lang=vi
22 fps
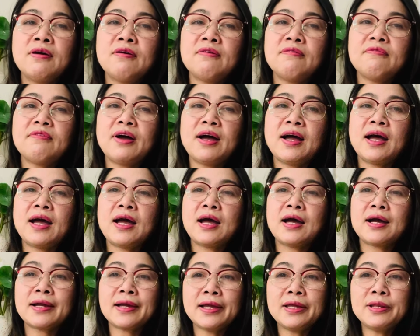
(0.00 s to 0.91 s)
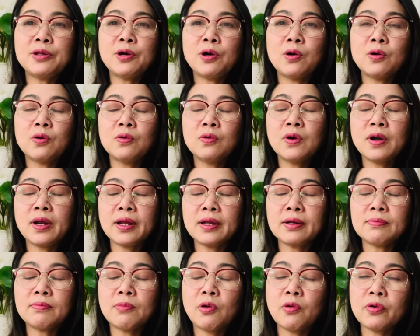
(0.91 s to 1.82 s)
và cái độ
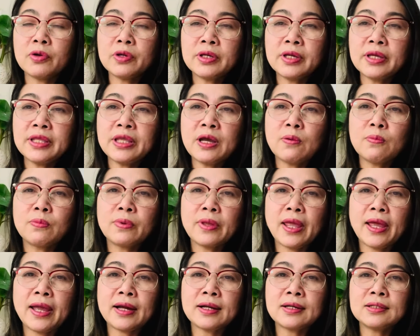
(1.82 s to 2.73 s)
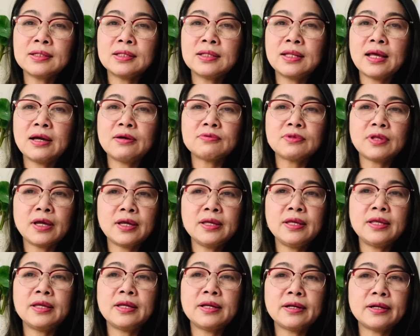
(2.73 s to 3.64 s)
mỗi cái dòng nhạc nào thể
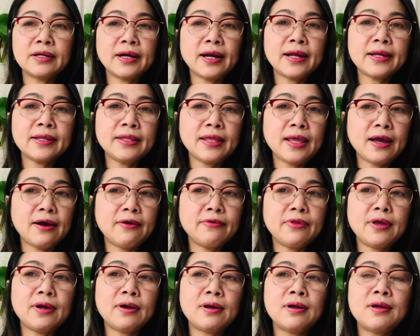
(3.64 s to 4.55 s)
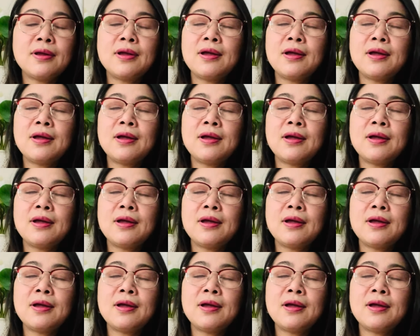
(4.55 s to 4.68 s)
hiện khác nhau nha